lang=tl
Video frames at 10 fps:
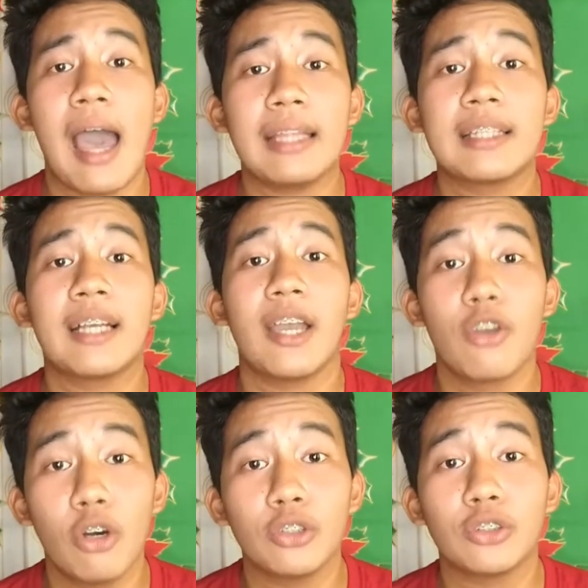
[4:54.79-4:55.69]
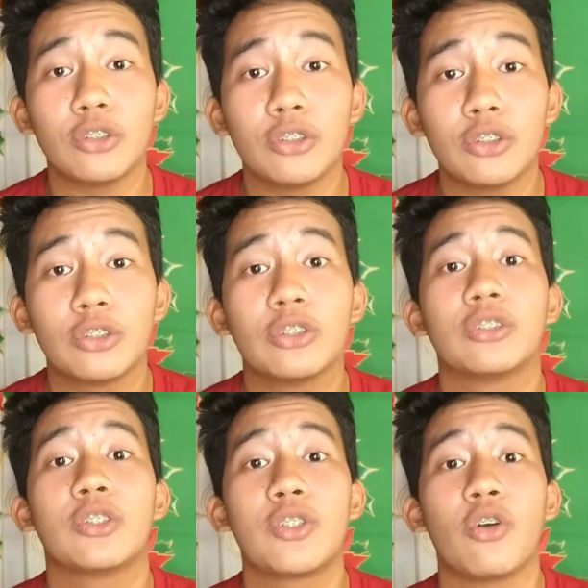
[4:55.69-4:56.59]
At ngayon,
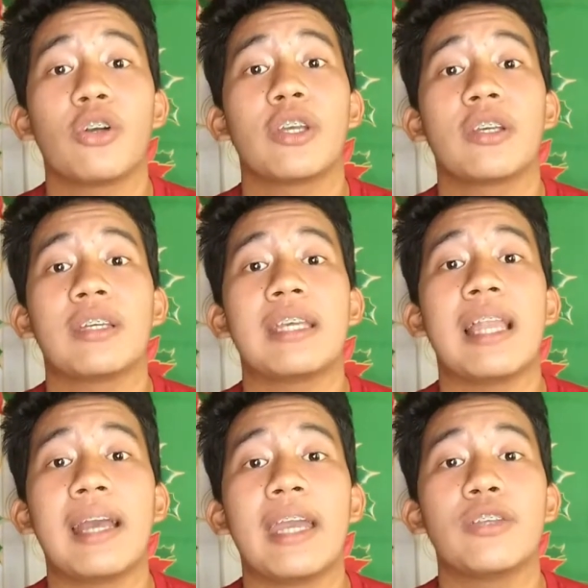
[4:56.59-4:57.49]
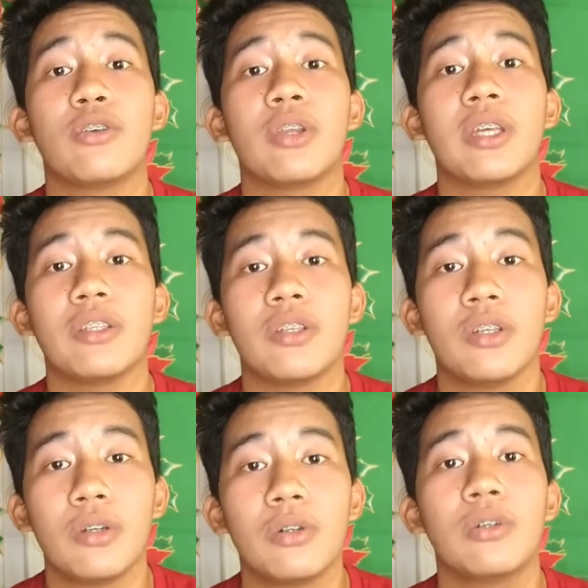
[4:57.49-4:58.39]
gusto ko ilagay nyo rin
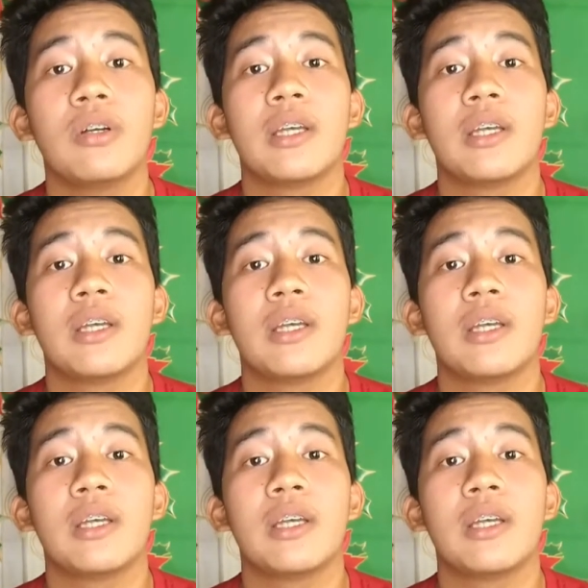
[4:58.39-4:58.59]
yung